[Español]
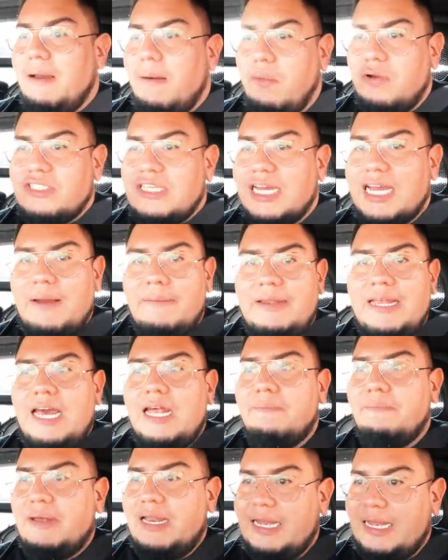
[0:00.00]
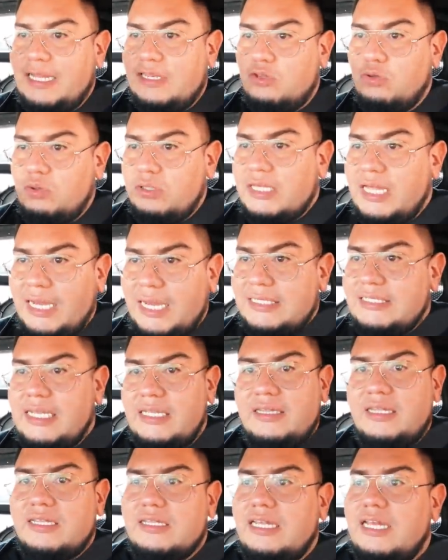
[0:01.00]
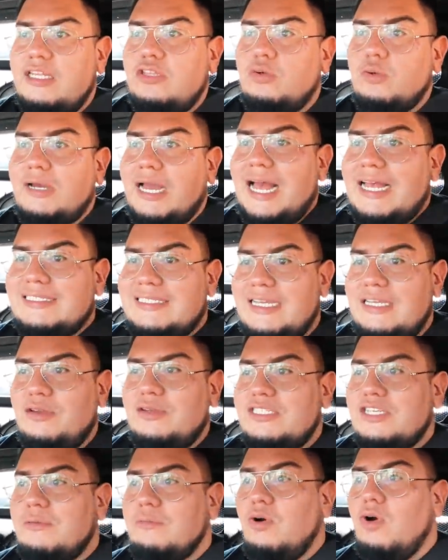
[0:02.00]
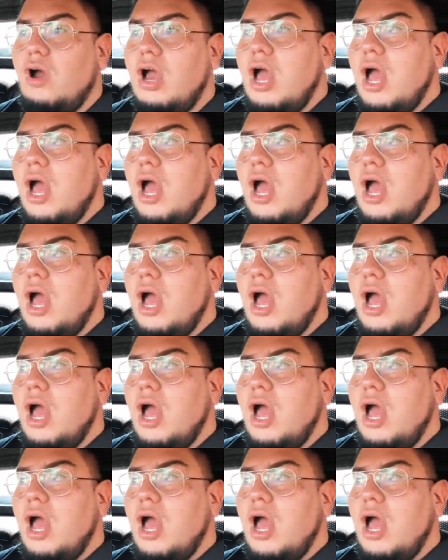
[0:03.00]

vamos a cablear para que tú tengas ya internet en tu casa. Yo así como,